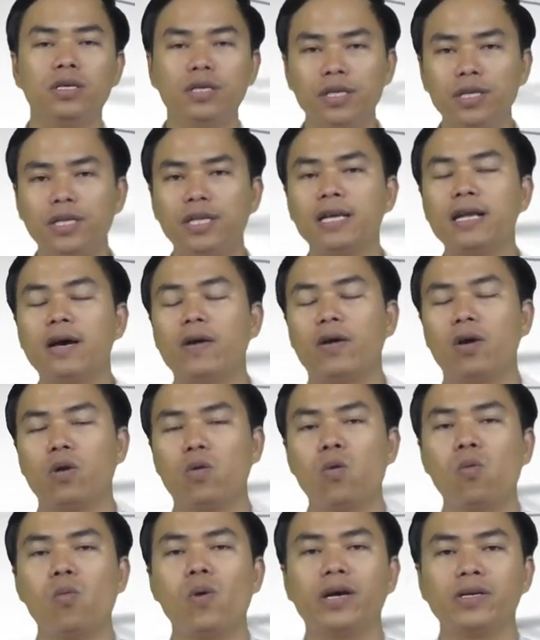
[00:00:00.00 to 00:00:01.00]
như thế nào là
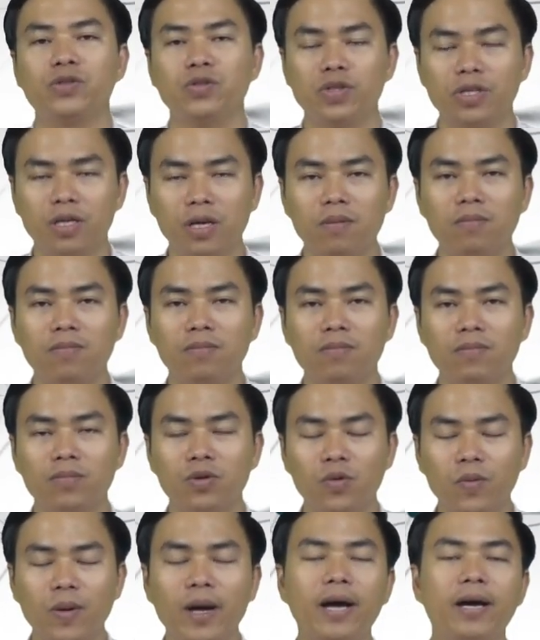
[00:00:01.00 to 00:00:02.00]
khủng hoảng truyền thông
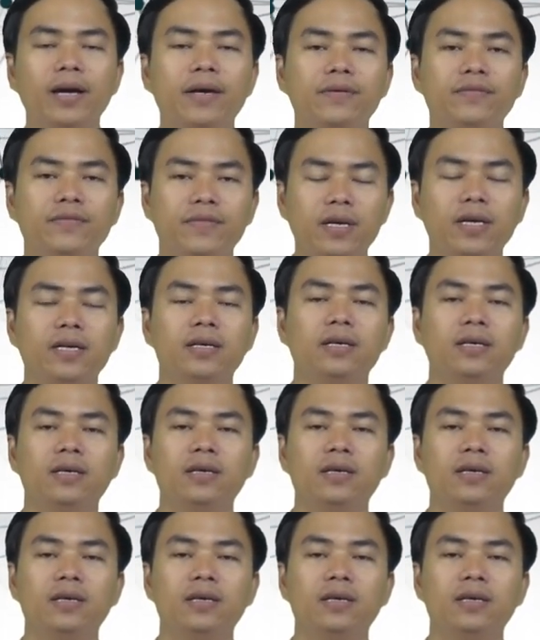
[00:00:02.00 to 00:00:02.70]
đúng không ạ vâng